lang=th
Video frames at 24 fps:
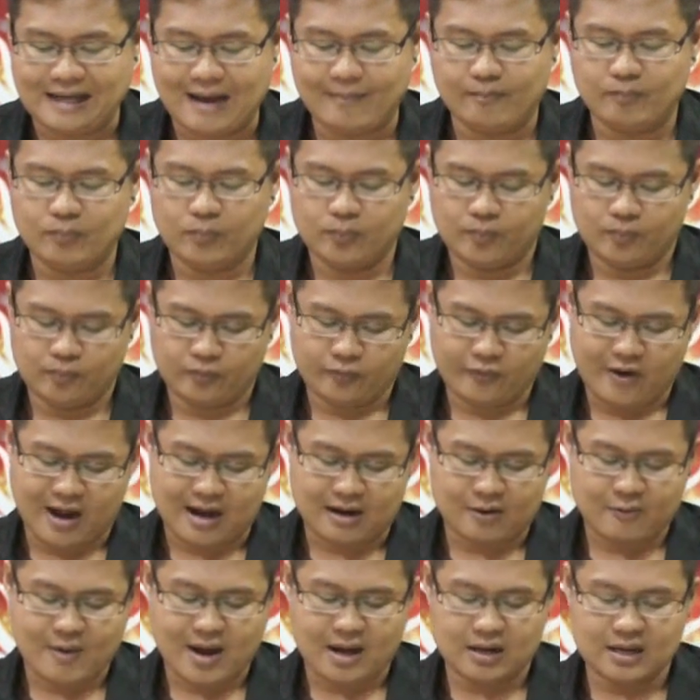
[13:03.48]
ครับ ฝาก
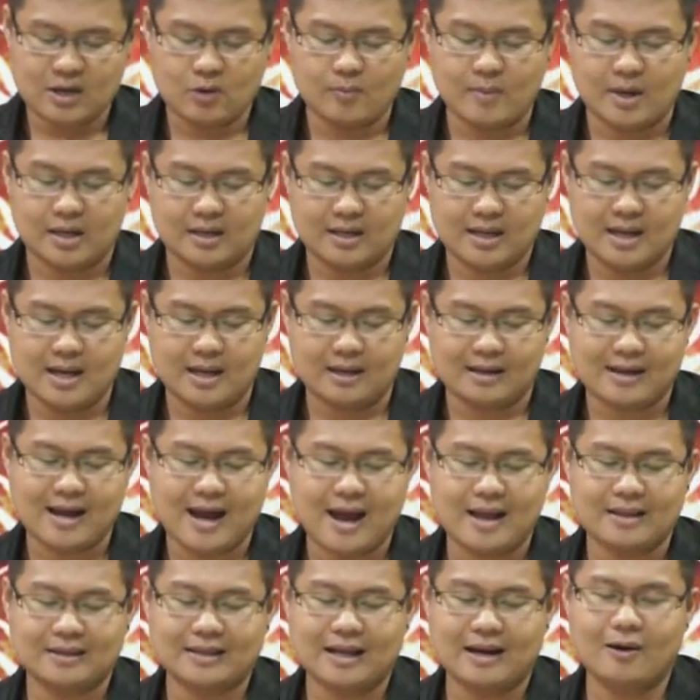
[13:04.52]
ระวังเรื่องอุบัติเหตุ
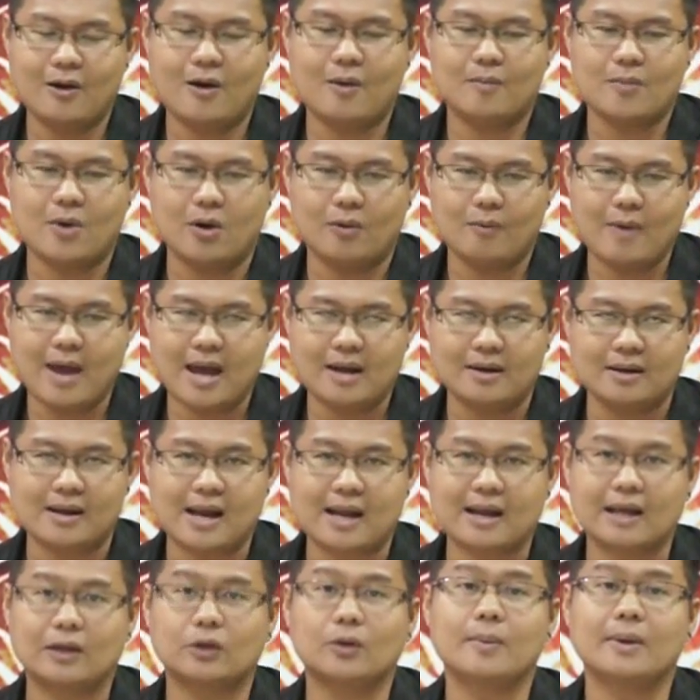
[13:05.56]
การทะเลาะเบาแวง
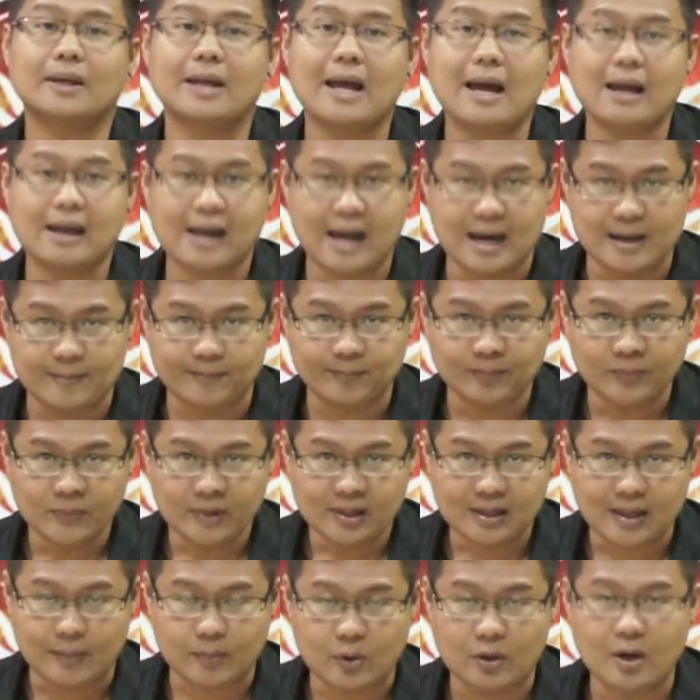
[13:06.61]
การกระทบกระทั่งกัน
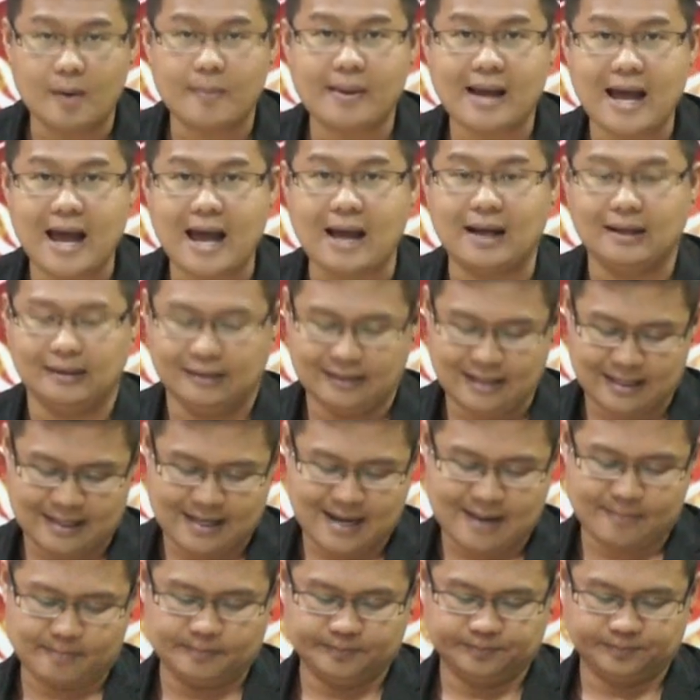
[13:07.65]
กับคนรอบข้างนะค
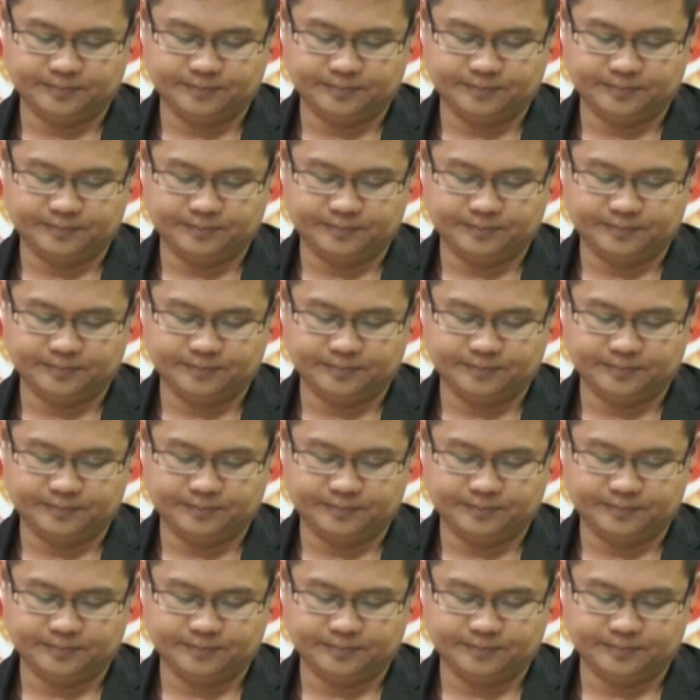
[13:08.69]
รับ